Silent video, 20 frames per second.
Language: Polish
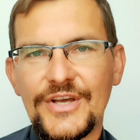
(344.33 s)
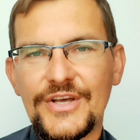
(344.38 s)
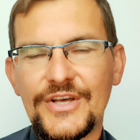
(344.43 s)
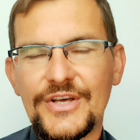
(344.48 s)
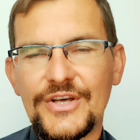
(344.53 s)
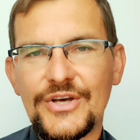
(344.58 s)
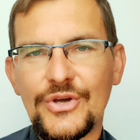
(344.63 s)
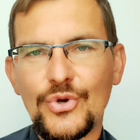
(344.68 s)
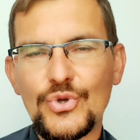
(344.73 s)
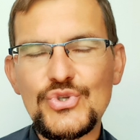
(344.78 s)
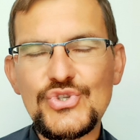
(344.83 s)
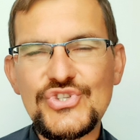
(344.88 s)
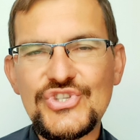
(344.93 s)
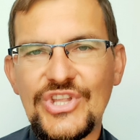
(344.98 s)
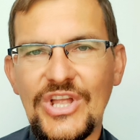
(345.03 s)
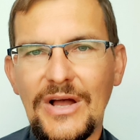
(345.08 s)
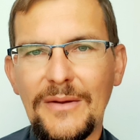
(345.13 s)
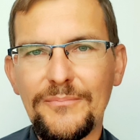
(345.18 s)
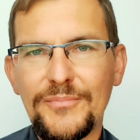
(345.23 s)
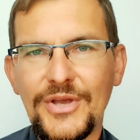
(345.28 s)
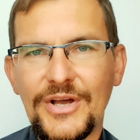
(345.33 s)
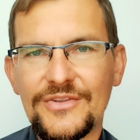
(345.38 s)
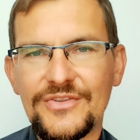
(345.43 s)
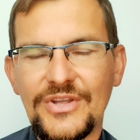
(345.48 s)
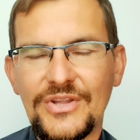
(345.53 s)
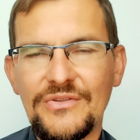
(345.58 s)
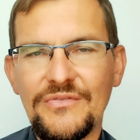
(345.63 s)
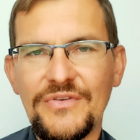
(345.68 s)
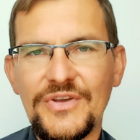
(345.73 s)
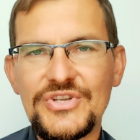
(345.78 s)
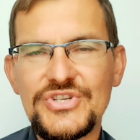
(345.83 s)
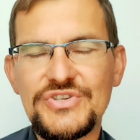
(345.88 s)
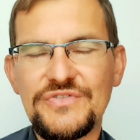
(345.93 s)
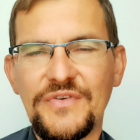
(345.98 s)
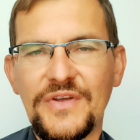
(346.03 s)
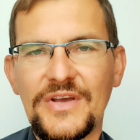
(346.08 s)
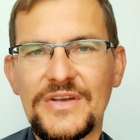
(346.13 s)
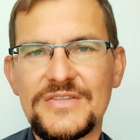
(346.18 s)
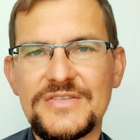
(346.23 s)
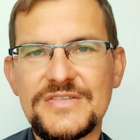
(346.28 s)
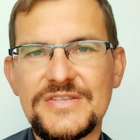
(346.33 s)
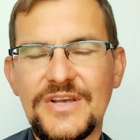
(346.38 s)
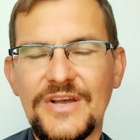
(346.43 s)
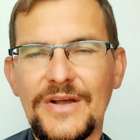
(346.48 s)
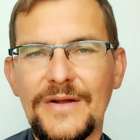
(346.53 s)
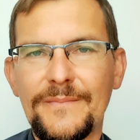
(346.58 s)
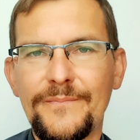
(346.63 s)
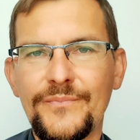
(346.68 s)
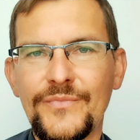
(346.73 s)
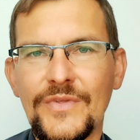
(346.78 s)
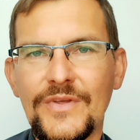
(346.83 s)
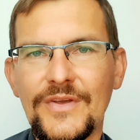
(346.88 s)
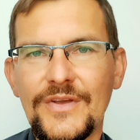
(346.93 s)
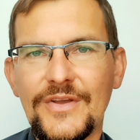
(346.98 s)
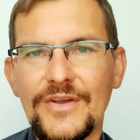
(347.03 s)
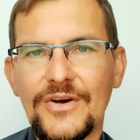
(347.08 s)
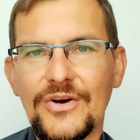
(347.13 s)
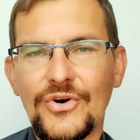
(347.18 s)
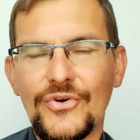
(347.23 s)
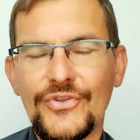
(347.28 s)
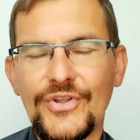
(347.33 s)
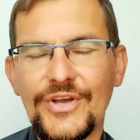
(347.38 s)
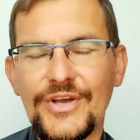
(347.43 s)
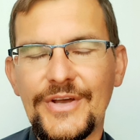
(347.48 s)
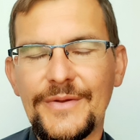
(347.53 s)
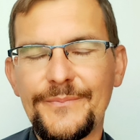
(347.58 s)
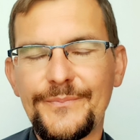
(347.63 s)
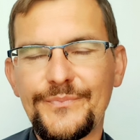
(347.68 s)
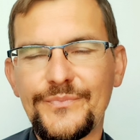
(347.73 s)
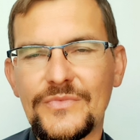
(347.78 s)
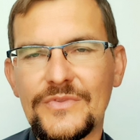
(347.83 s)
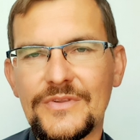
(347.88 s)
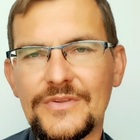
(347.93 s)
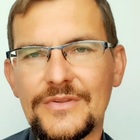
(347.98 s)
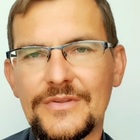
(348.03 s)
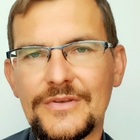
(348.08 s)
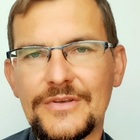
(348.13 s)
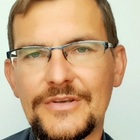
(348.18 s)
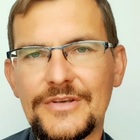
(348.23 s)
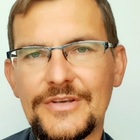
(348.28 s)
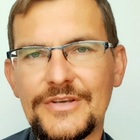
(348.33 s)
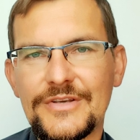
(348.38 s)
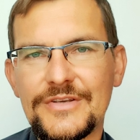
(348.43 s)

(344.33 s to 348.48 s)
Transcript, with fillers: roztapia te dwie świece one mm,